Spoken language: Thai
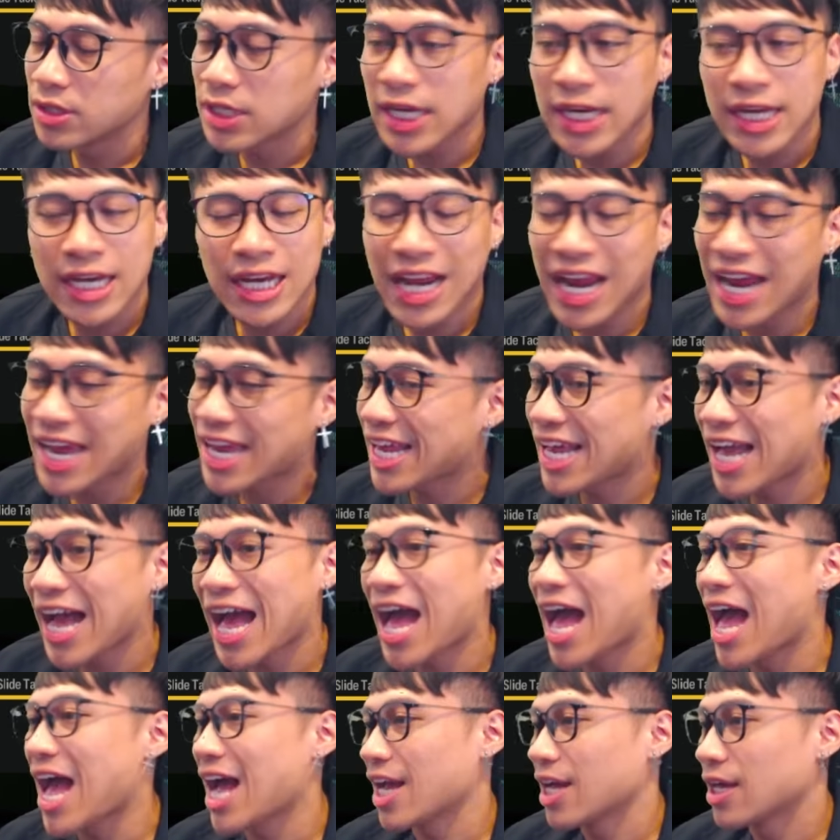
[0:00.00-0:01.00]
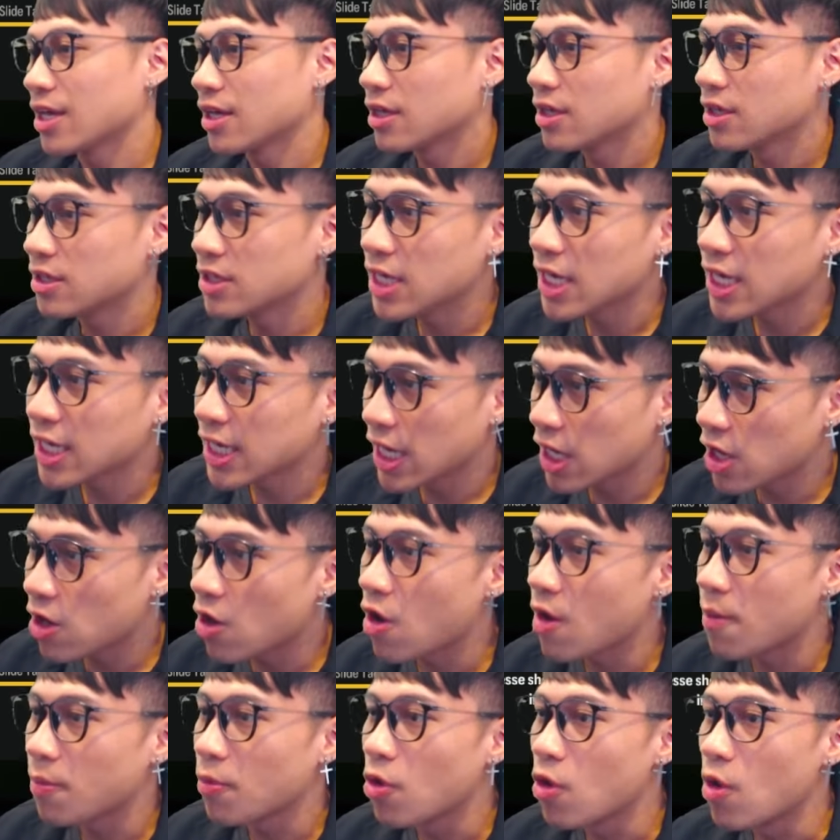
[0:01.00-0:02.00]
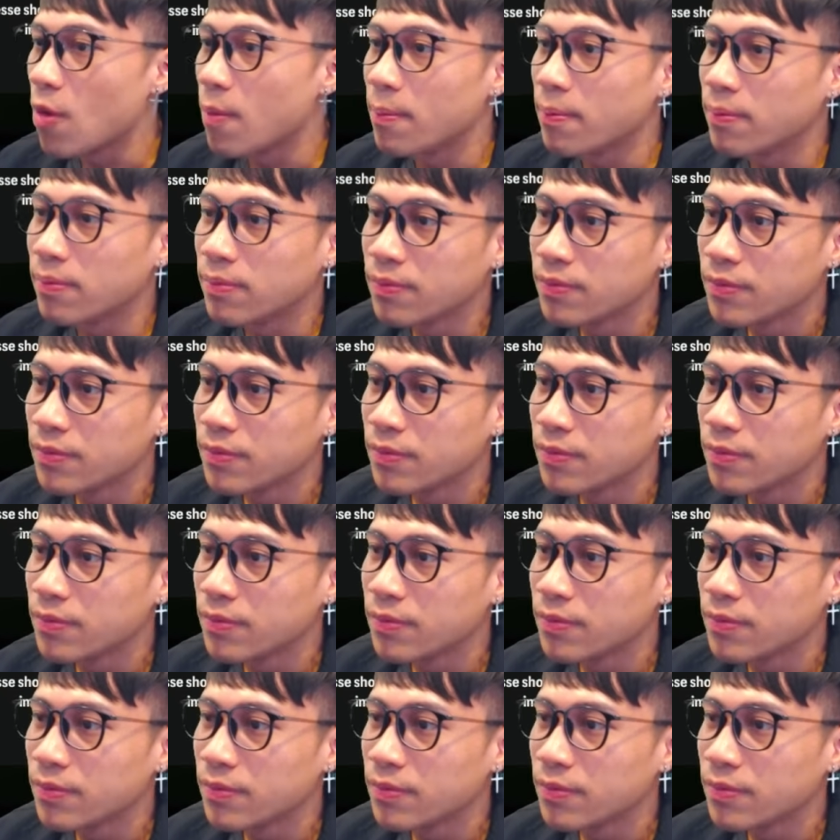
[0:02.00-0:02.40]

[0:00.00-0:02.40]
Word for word: ยิงไกลกาดยิงในกรอบคม